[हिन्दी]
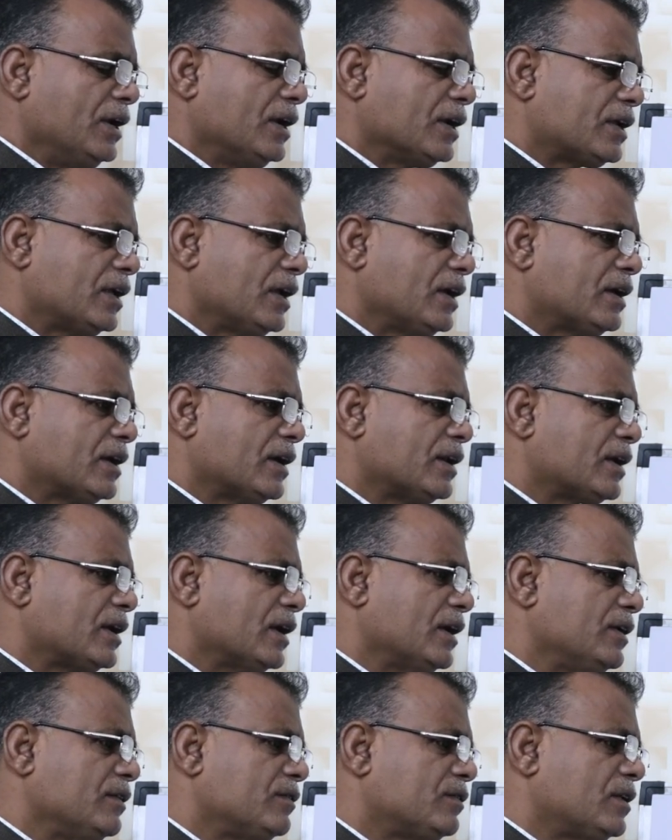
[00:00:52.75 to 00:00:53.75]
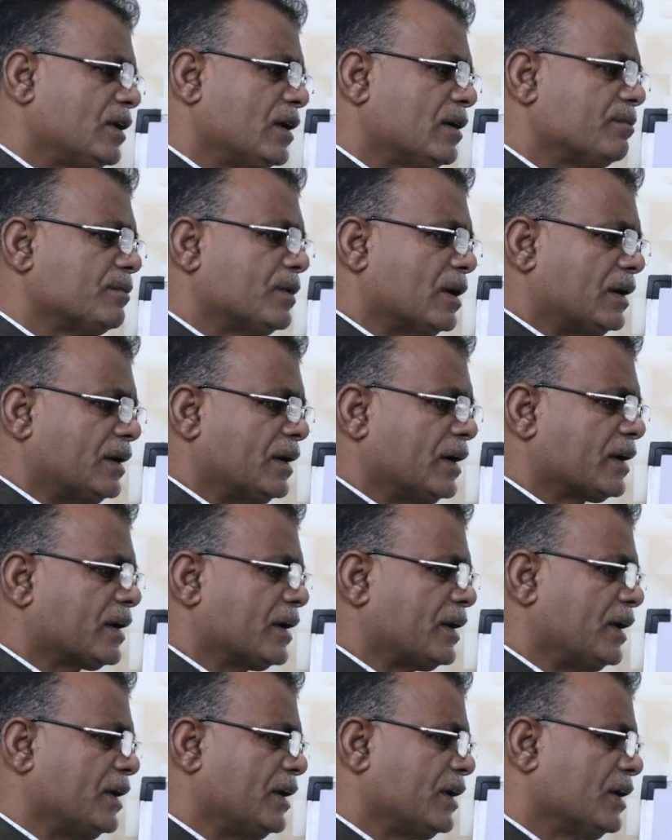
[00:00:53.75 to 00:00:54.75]
एक एक करके इसकी हम गणना
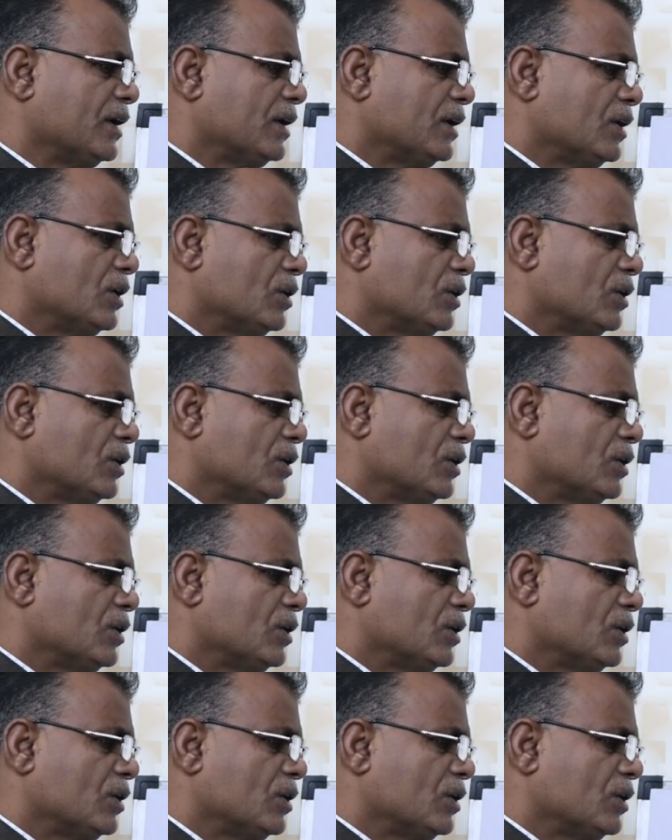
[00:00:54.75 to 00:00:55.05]
करेंगे